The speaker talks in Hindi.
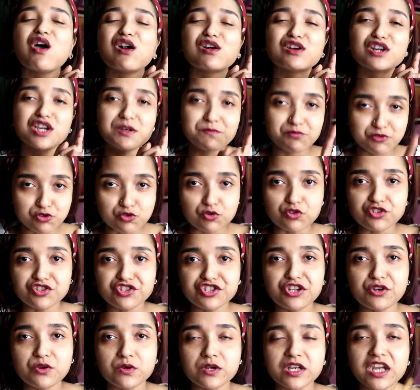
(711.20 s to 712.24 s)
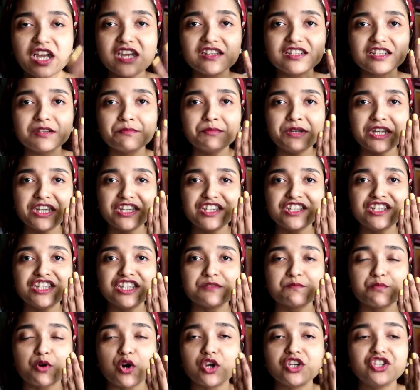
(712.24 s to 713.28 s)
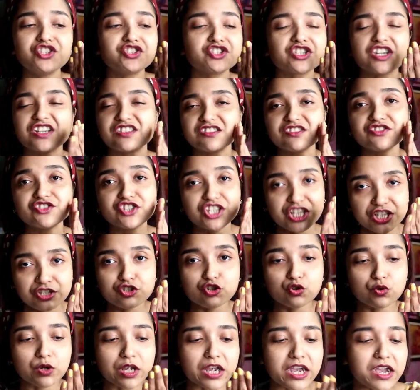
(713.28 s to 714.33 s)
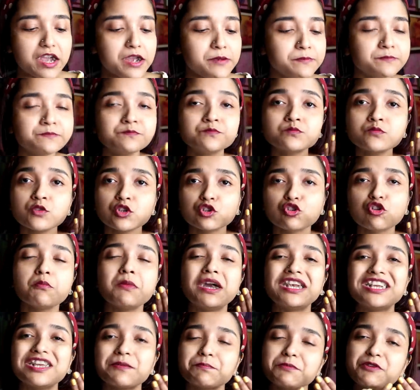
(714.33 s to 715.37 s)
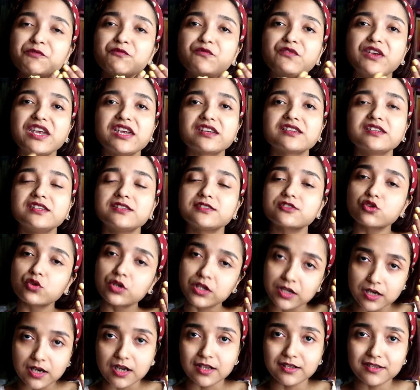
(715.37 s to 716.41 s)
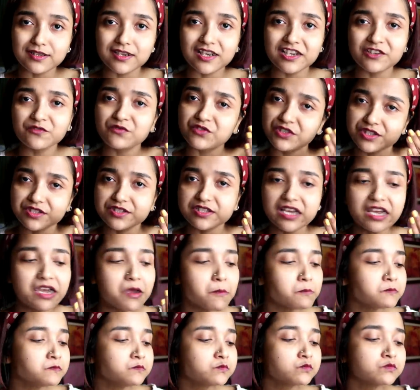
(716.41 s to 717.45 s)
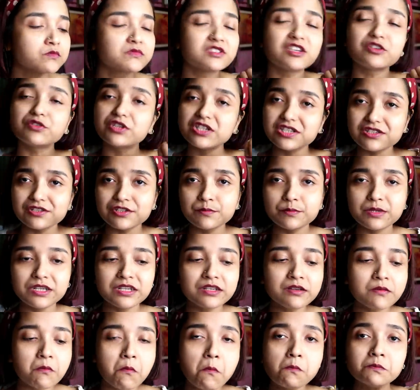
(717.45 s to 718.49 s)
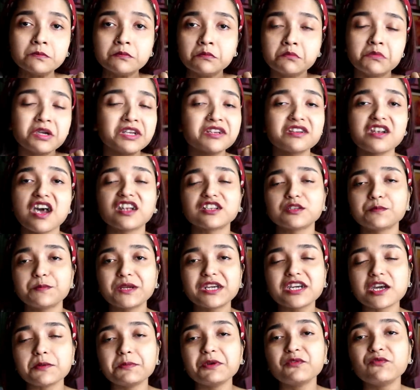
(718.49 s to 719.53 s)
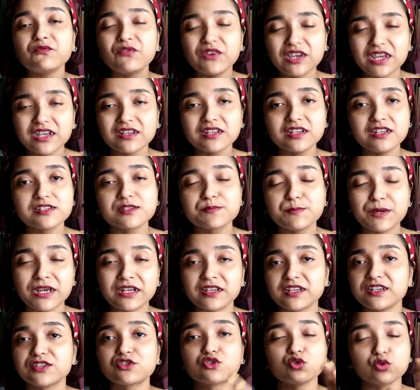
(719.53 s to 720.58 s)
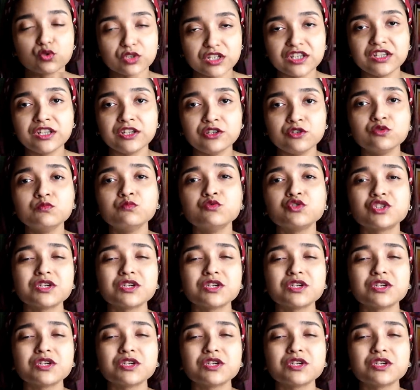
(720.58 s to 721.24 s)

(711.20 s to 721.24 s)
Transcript: अगर आप सोच रहे होंगे कि मेरे नेल पॉलिश कैसे चेंज हो गया है तो मैंने अपने फेक नेल्स को निकाल दिया है फिर से द रीज़न बीन मैं रात पे कभी फेक नेल्स पहन के सोती नहीं हूँ